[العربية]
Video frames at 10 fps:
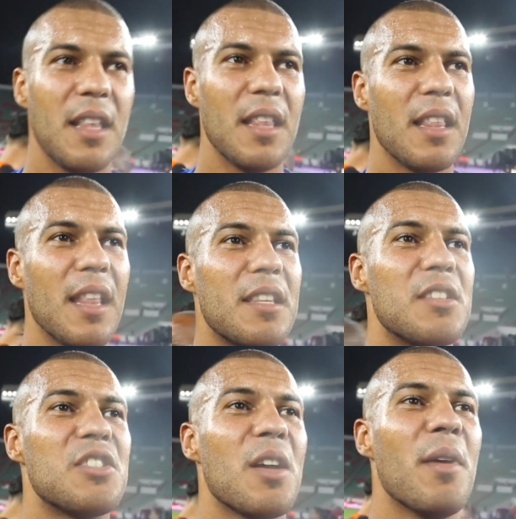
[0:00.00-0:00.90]

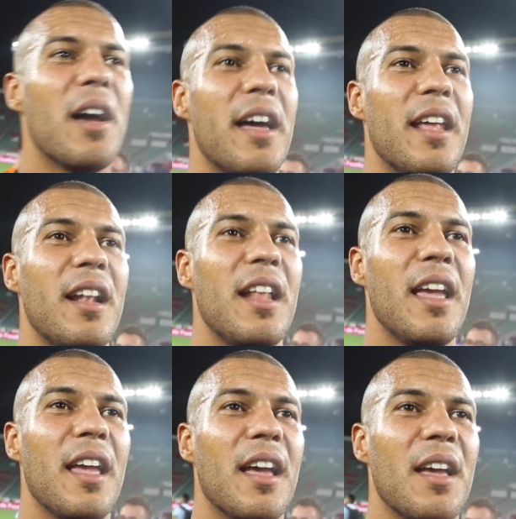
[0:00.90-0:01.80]
الجماهير
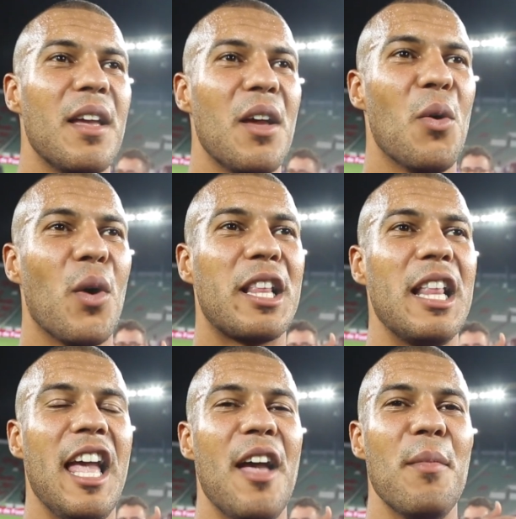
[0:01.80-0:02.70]
اللي وقت
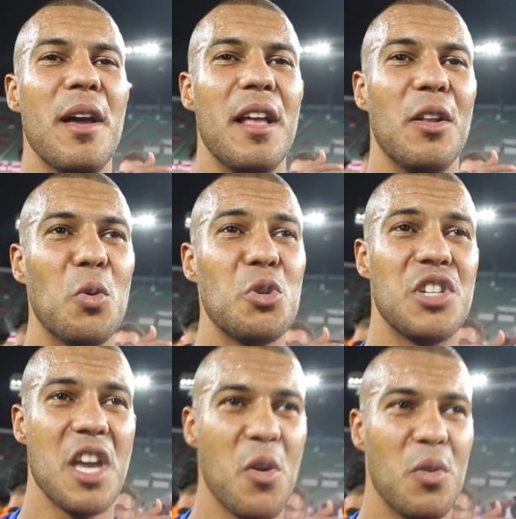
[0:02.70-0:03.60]
العمل
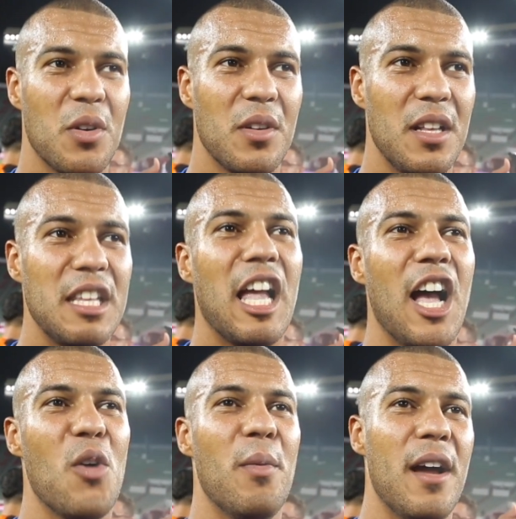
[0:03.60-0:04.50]
وجاو اللي
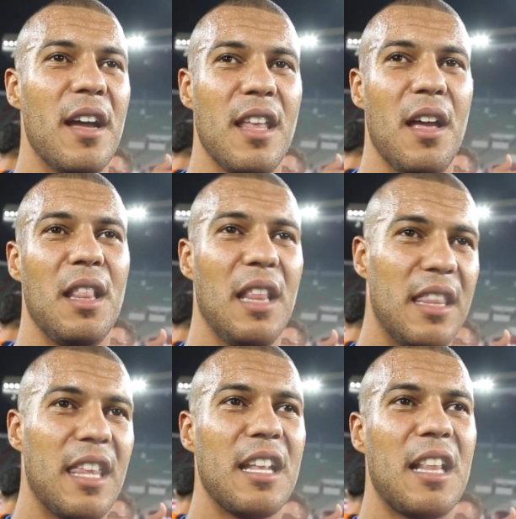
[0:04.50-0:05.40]
ضحاو معنا
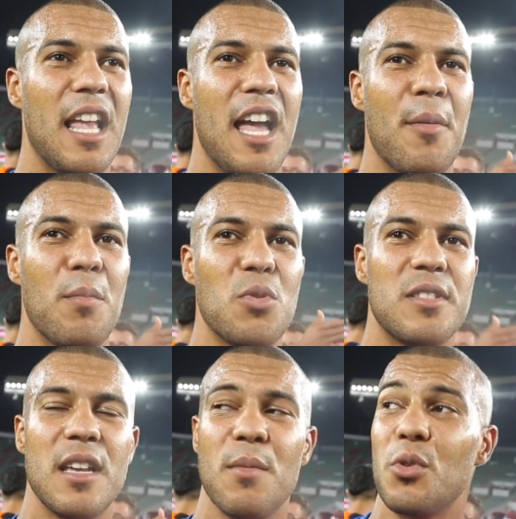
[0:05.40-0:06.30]
طريت العام
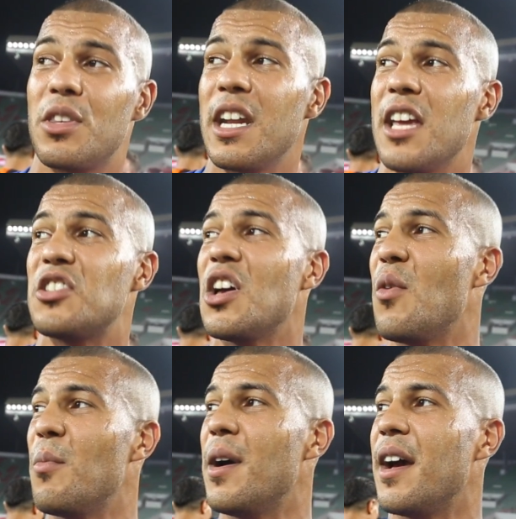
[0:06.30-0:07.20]
موسم والدراري تا
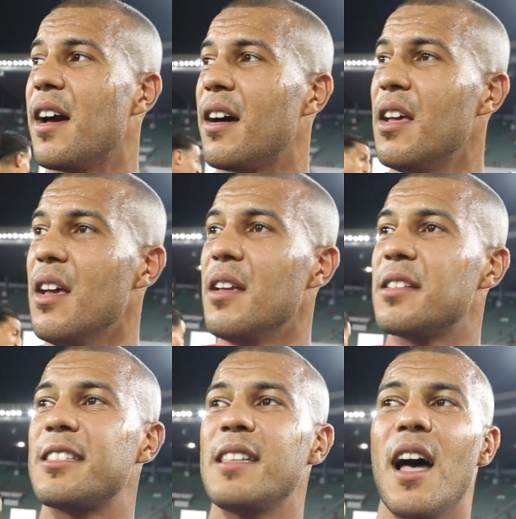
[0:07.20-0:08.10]
هما
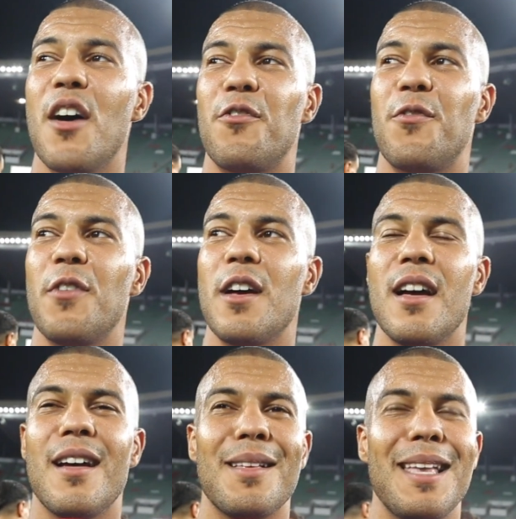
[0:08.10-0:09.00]
ستاف
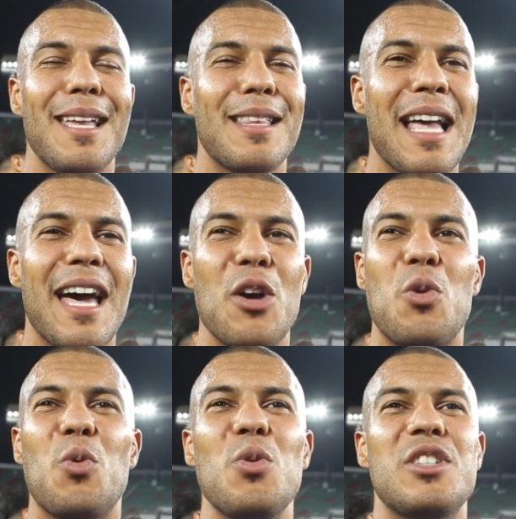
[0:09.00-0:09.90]
الاداره
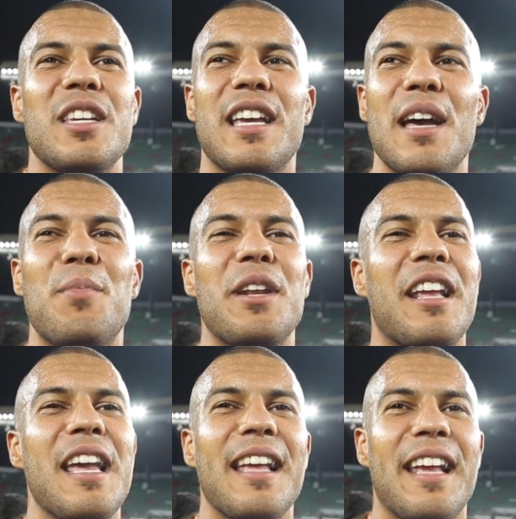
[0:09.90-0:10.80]
كلشي كاع
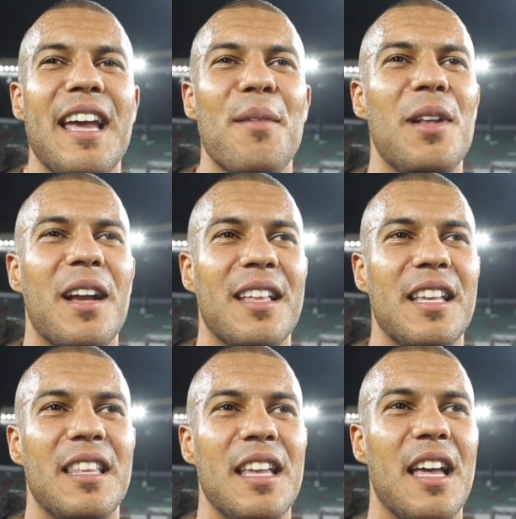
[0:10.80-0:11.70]
بركان كامله كان
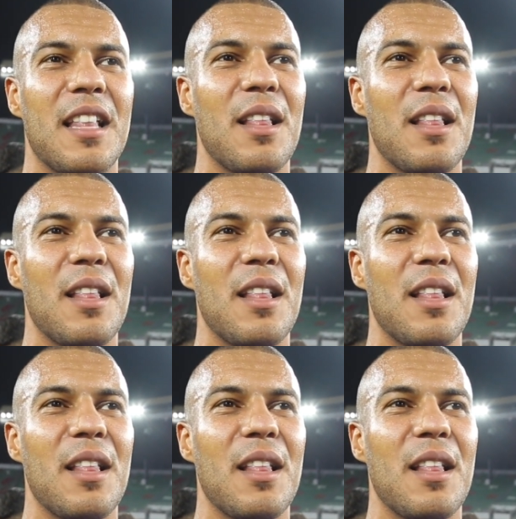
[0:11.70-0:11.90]
هذا